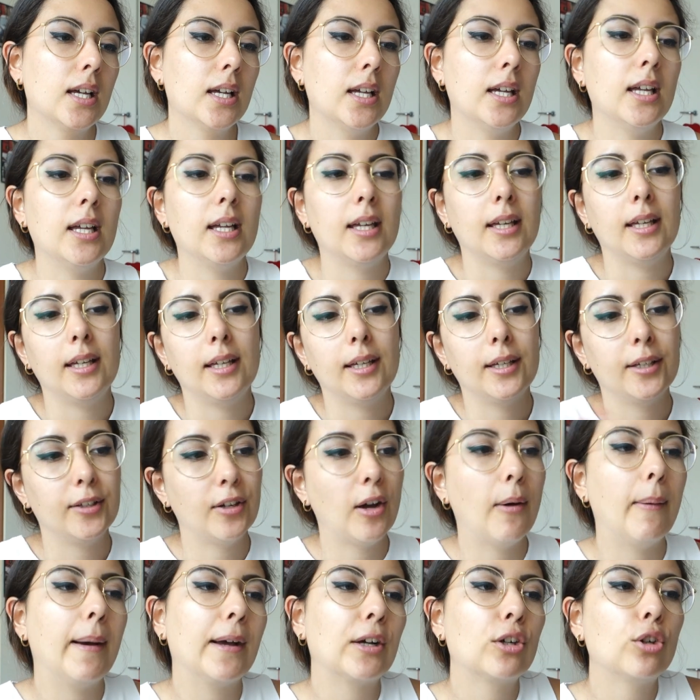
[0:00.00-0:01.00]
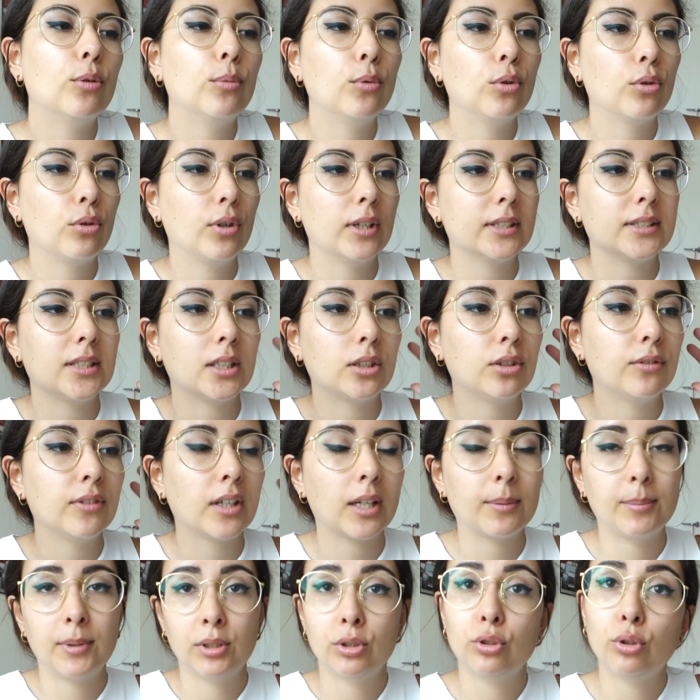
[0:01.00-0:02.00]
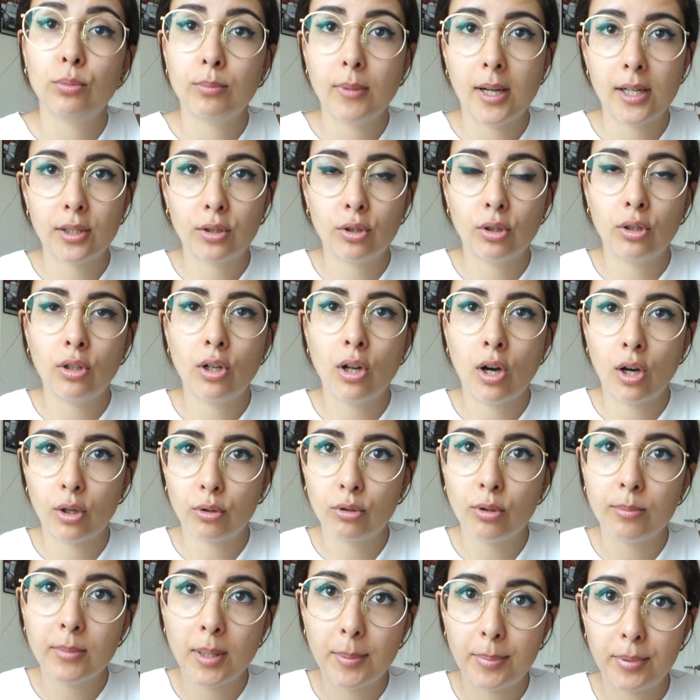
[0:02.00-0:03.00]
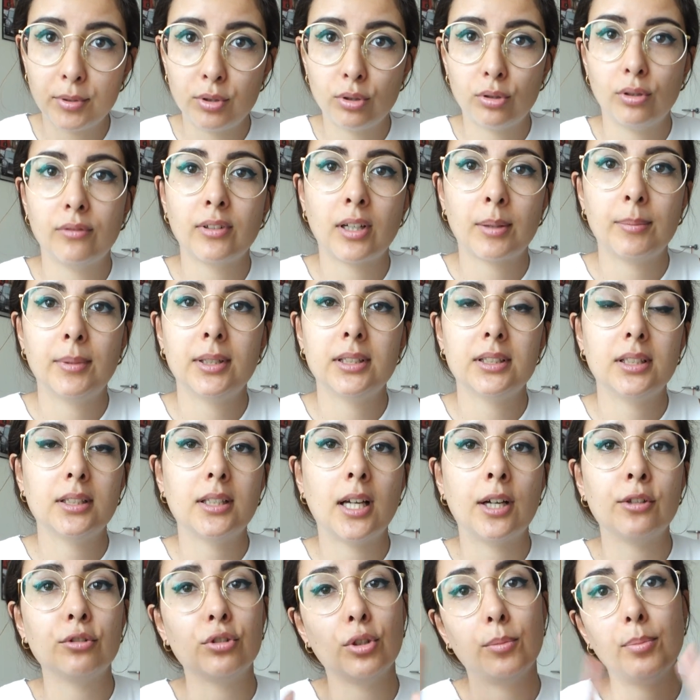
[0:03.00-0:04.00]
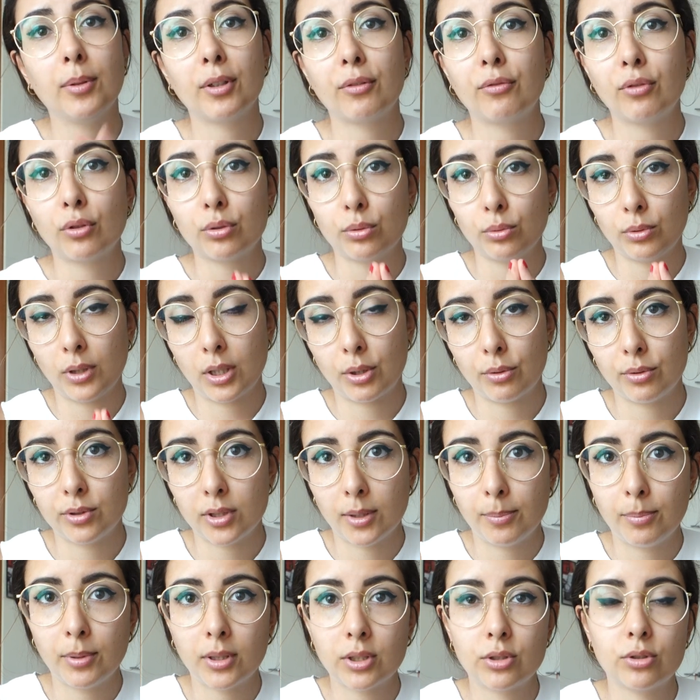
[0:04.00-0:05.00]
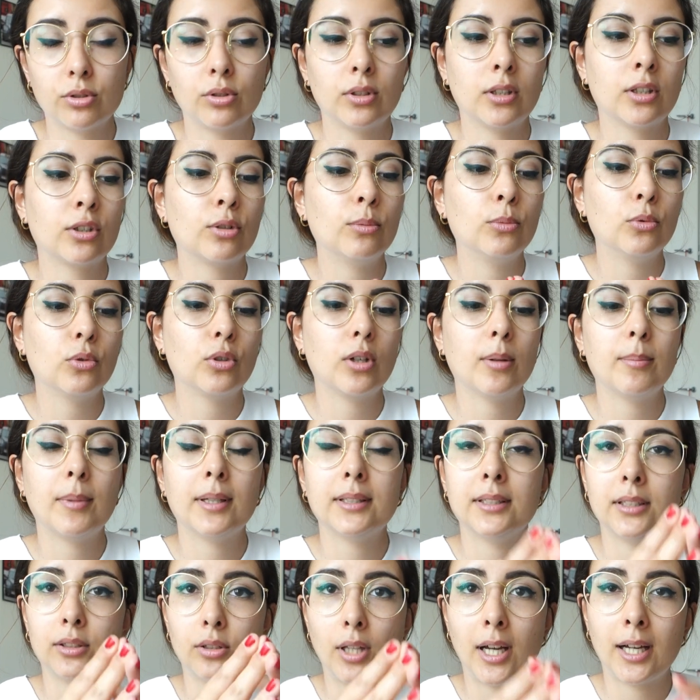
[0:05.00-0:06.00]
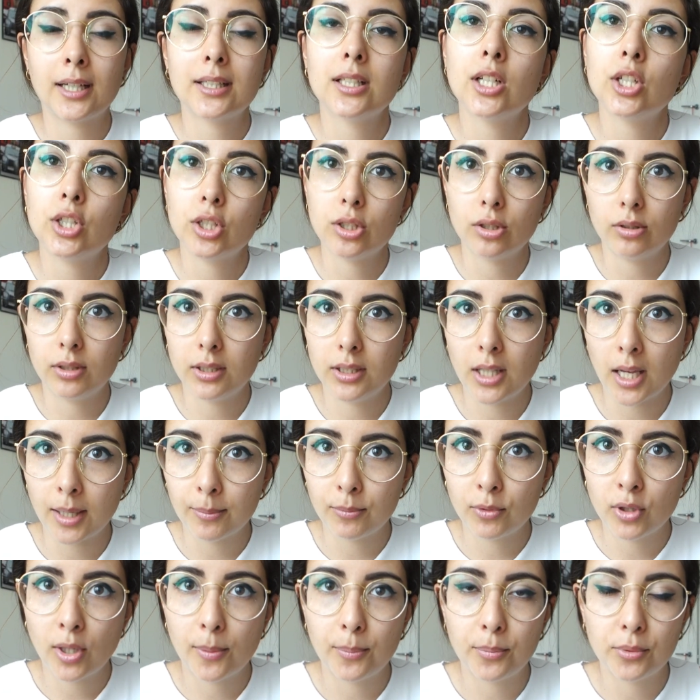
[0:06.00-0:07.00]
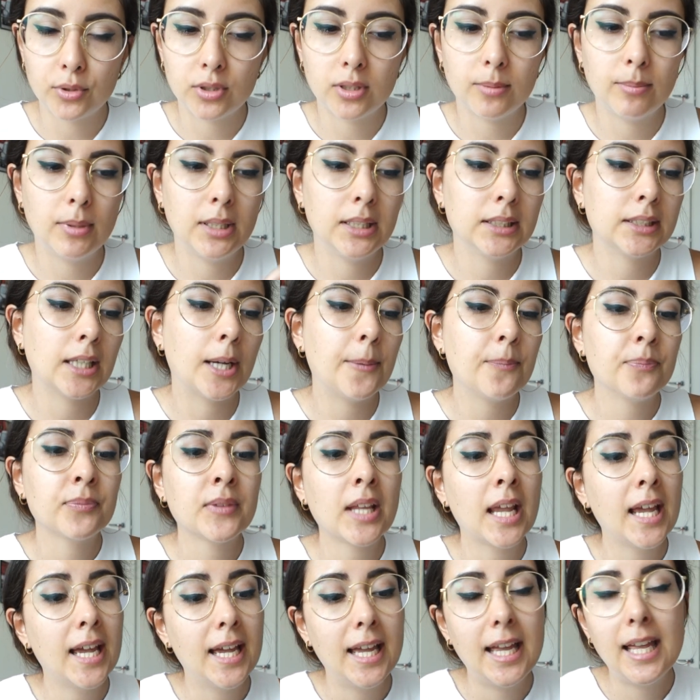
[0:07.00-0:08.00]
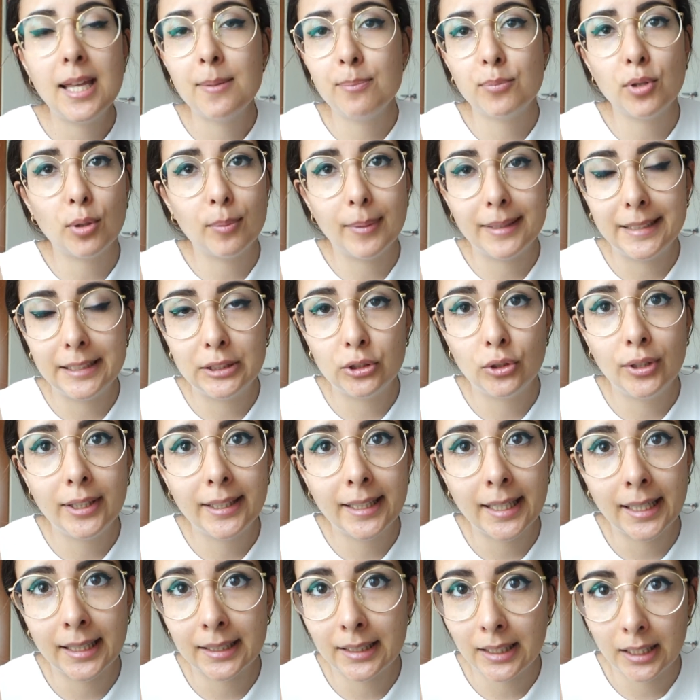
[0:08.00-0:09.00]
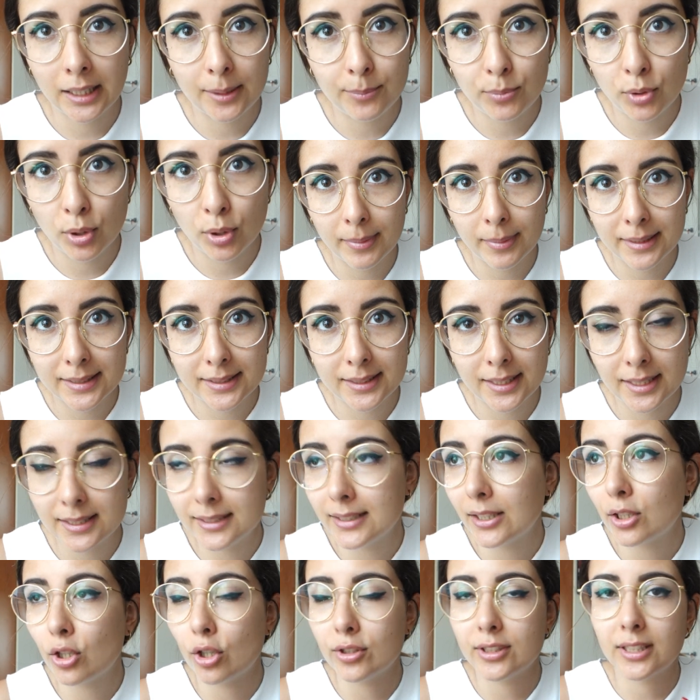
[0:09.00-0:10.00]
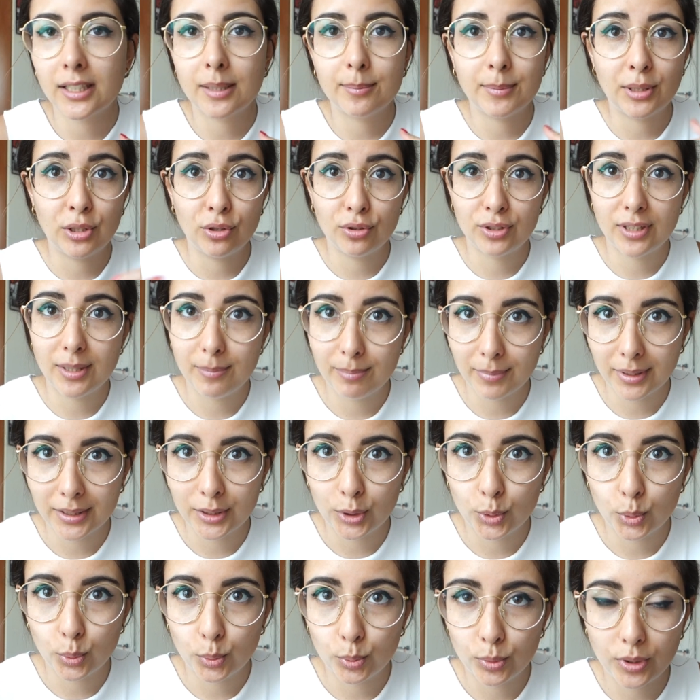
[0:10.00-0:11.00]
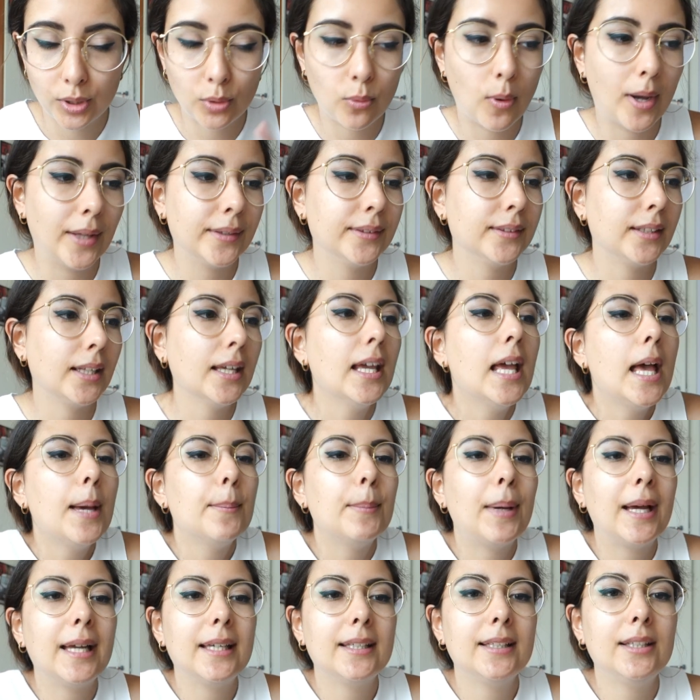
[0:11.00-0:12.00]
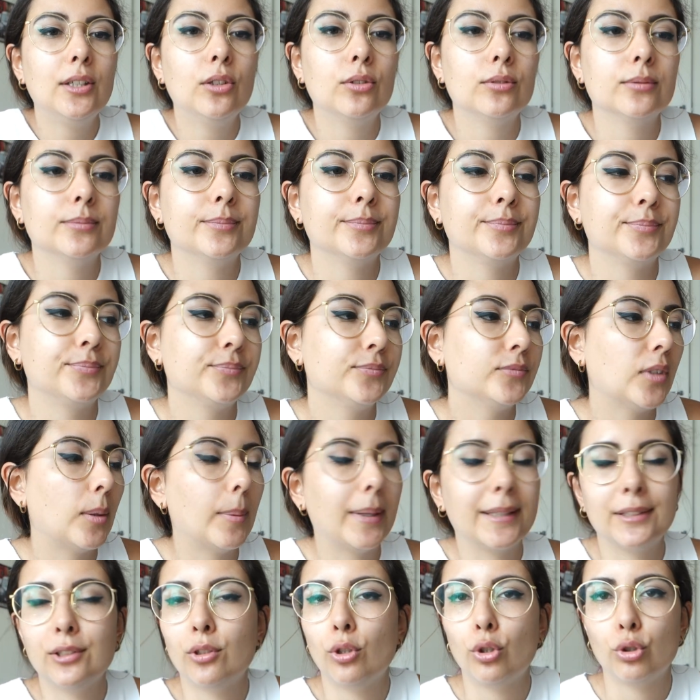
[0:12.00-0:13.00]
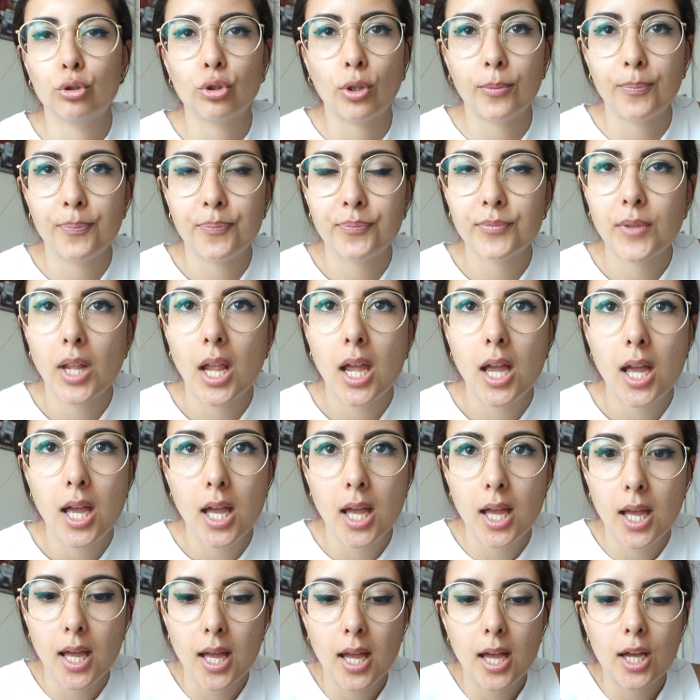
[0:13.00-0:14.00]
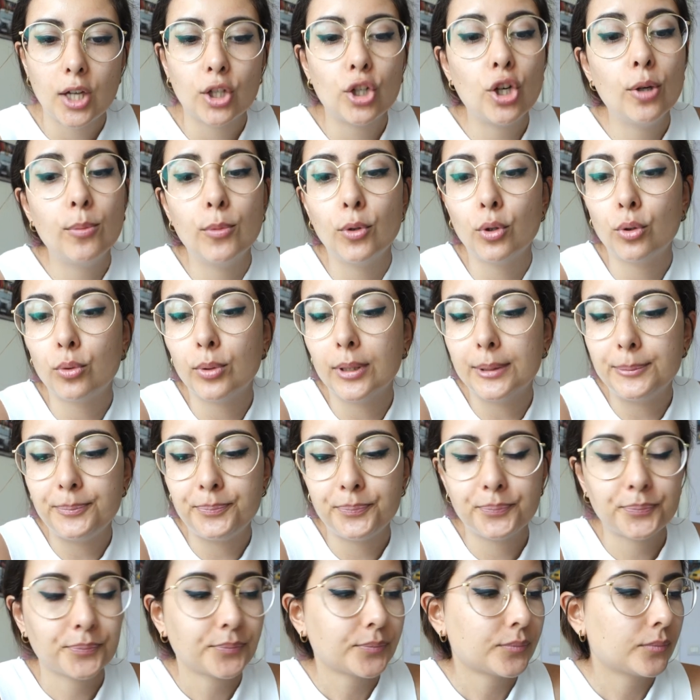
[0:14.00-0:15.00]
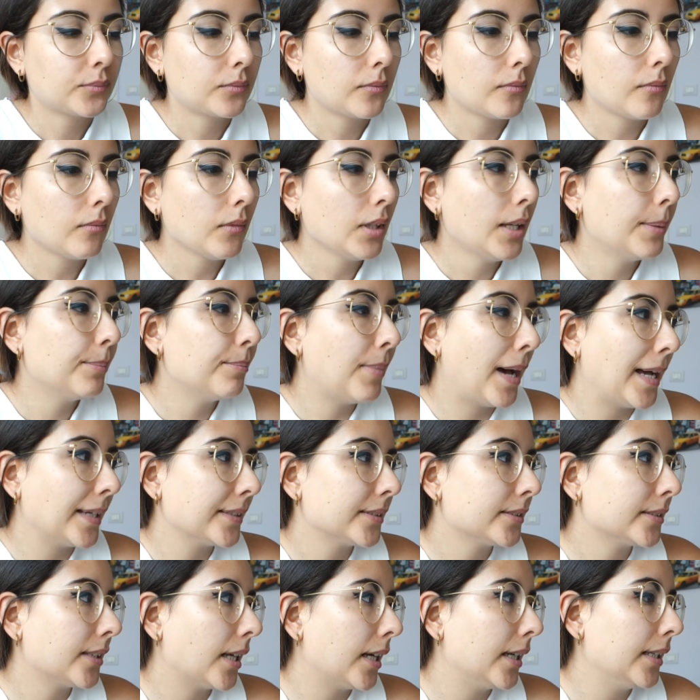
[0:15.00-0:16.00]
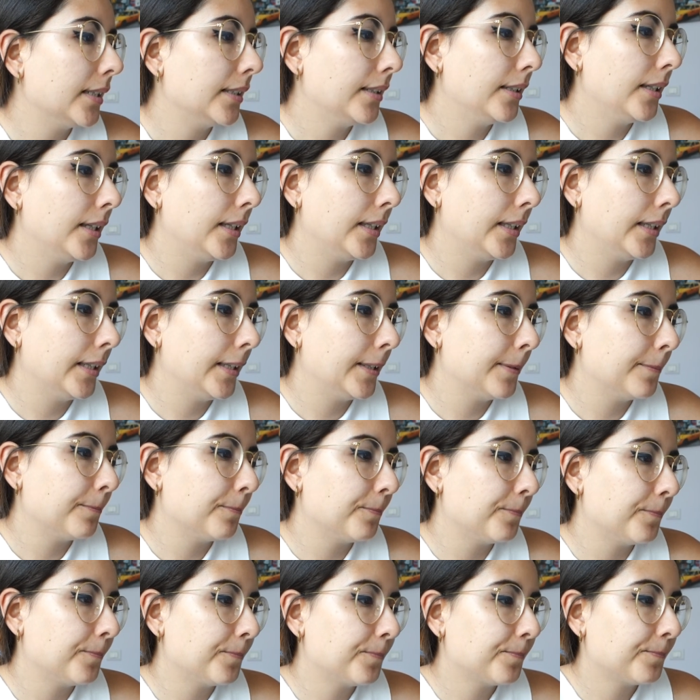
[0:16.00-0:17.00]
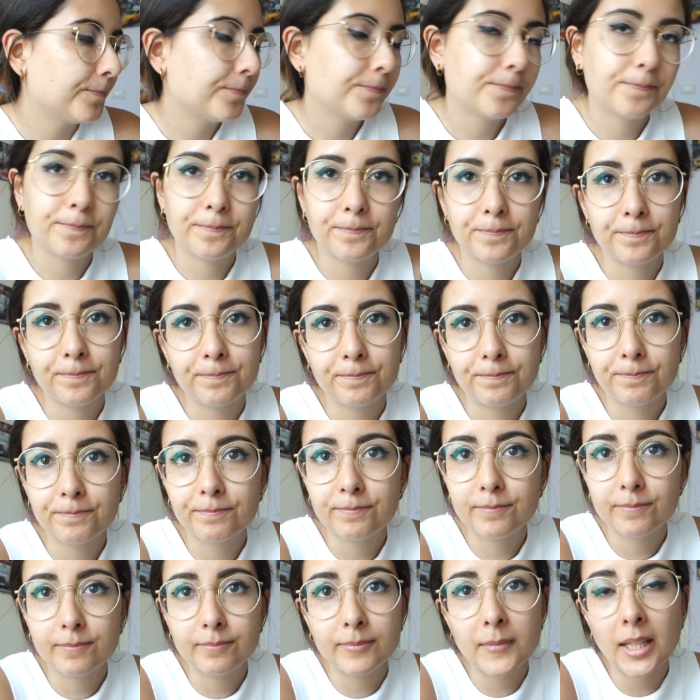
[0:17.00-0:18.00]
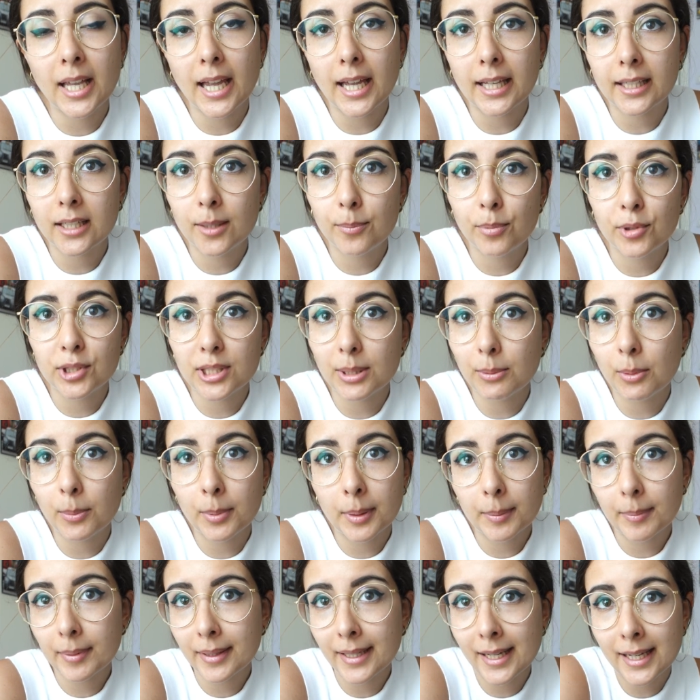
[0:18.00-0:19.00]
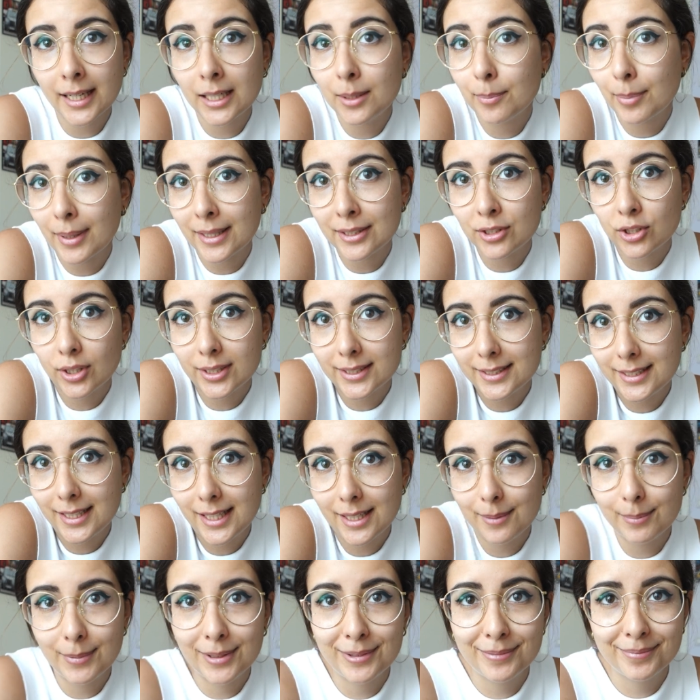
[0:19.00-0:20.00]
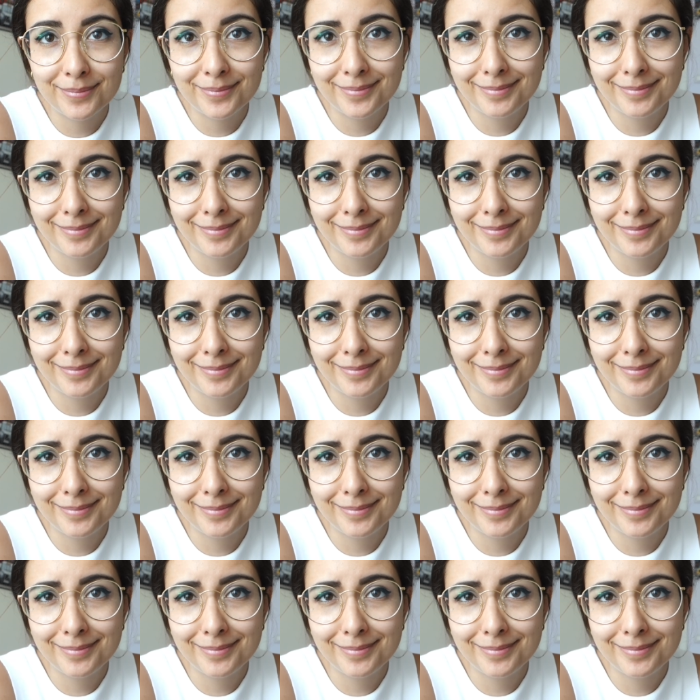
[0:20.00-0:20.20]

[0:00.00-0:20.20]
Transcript: E vabbè, comunque è stato veramente un bel colloquio, mi è piaciuto veramente tanto e per fortuna questa persona comunque ha, ha, deciso di darmi una possibilità. E in più mi ha detto di credere di me stessa, cosa che mi hanno sempre detto tutti quanti. Ma io, vabbè, non lo so. Comunque, basta e ehm, direi che possiamo preparare il pranzo assieme